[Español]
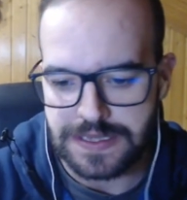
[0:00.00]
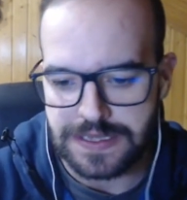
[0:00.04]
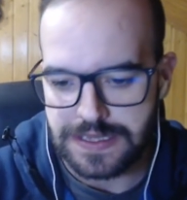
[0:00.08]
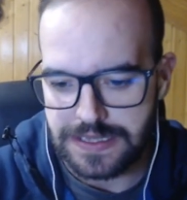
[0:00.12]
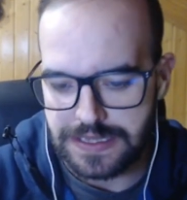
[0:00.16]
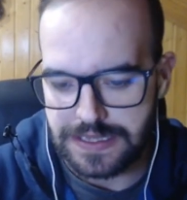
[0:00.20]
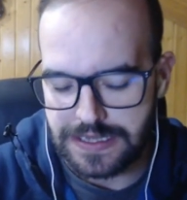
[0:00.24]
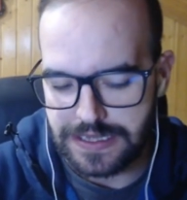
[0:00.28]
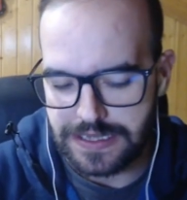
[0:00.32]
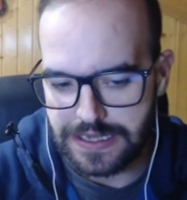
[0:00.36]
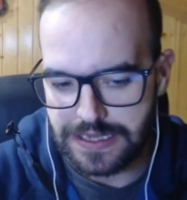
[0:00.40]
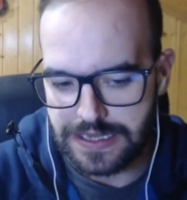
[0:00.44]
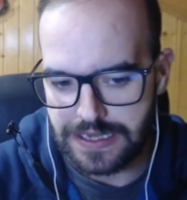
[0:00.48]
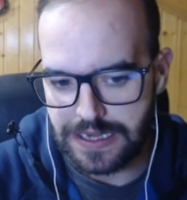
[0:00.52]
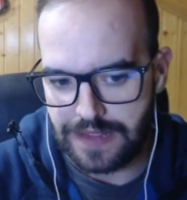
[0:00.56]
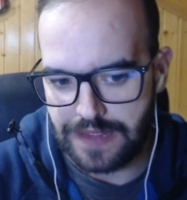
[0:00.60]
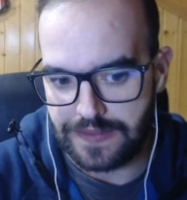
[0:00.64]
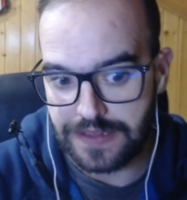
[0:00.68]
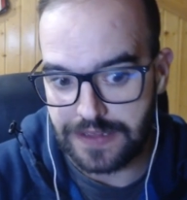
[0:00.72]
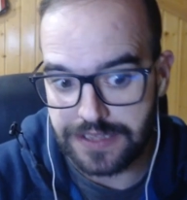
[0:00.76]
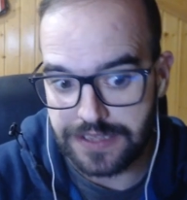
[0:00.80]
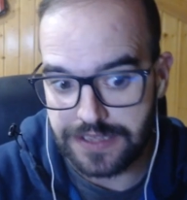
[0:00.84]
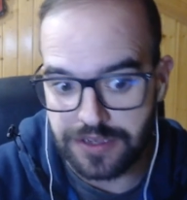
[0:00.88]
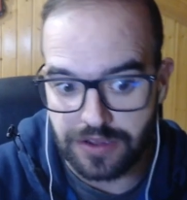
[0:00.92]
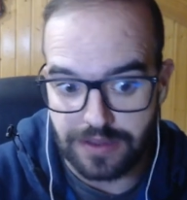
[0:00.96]
El
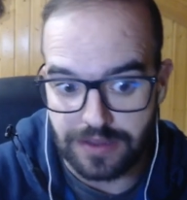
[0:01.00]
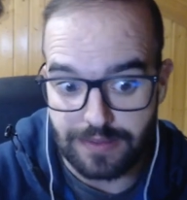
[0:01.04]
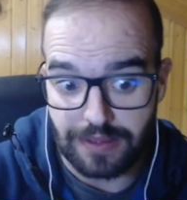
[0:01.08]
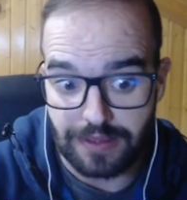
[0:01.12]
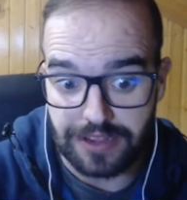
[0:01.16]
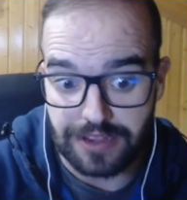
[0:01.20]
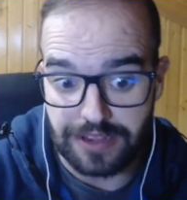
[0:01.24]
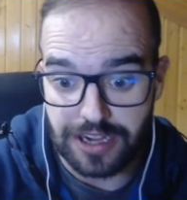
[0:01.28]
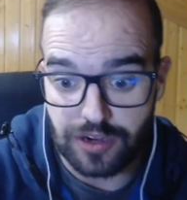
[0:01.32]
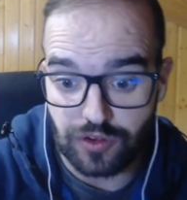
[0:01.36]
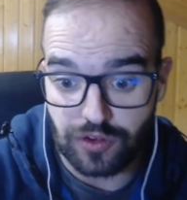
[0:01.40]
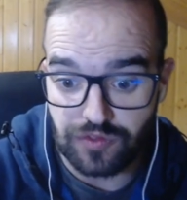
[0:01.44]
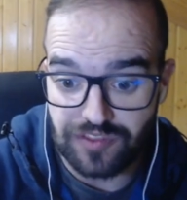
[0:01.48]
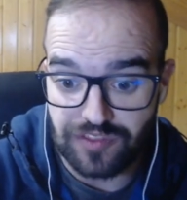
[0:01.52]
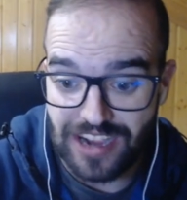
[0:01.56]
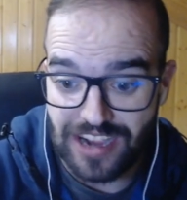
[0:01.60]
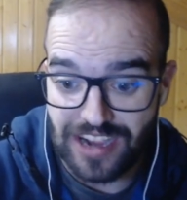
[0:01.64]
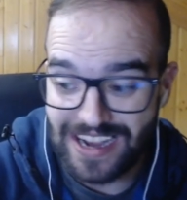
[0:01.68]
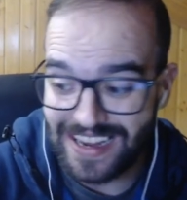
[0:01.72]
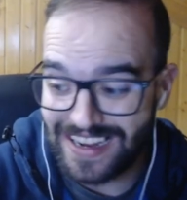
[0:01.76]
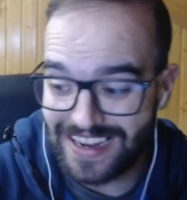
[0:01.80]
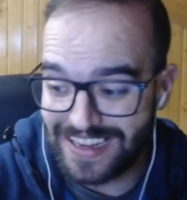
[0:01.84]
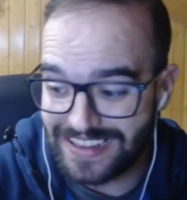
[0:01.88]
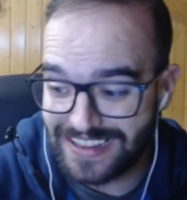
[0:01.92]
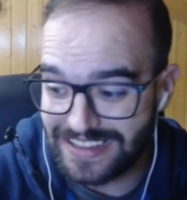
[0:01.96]
Atlético de Madrid contra
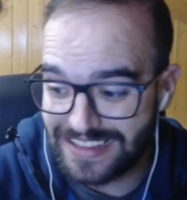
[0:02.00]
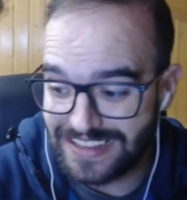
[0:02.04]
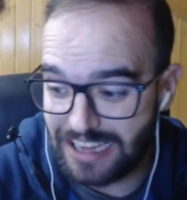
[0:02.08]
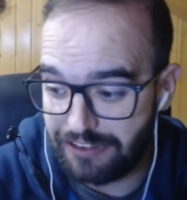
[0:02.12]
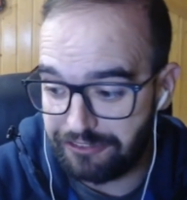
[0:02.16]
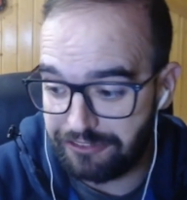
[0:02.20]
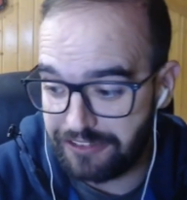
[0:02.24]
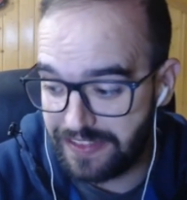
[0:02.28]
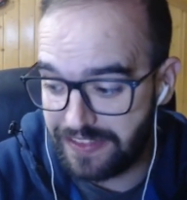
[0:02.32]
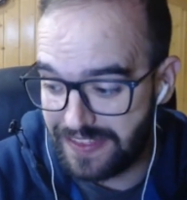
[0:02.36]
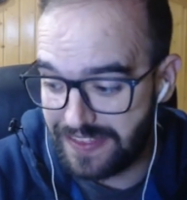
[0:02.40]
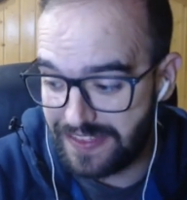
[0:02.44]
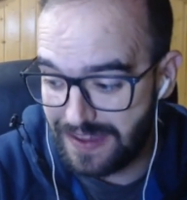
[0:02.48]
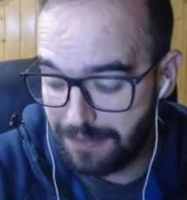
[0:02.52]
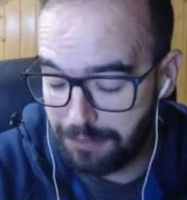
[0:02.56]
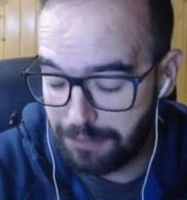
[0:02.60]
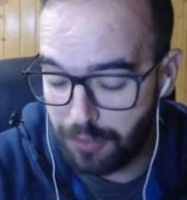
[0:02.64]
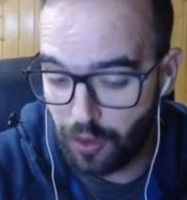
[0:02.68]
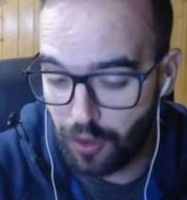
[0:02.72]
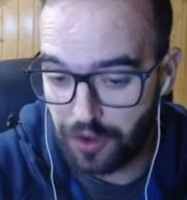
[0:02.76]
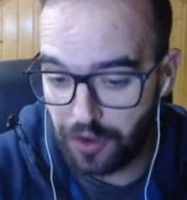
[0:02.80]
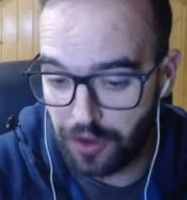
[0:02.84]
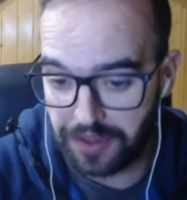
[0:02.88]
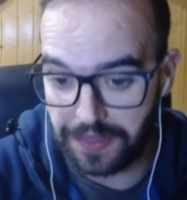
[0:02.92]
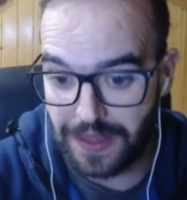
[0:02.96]
el Getafe de
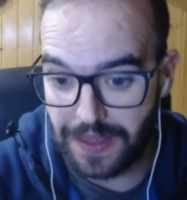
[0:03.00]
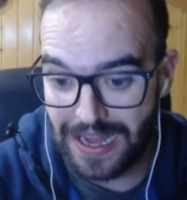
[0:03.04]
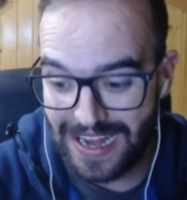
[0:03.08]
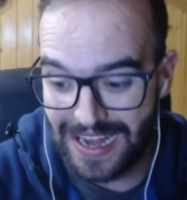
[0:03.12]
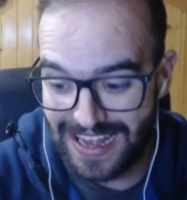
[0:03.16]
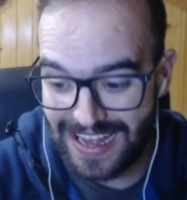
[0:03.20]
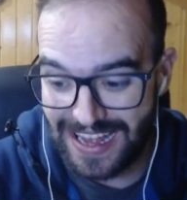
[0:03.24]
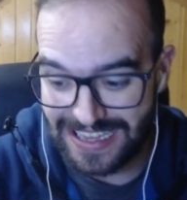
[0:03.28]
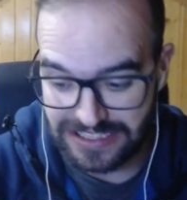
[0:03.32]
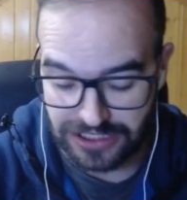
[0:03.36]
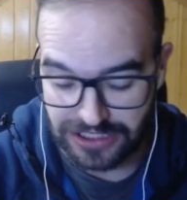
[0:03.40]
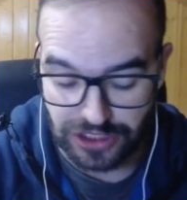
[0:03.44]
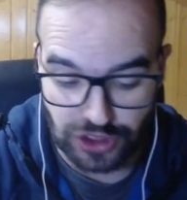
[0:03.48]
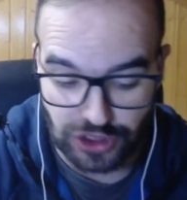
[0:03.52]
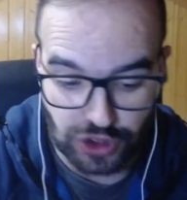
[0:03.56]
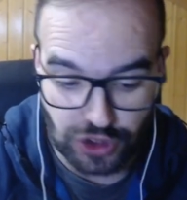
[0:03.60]
Bordalás.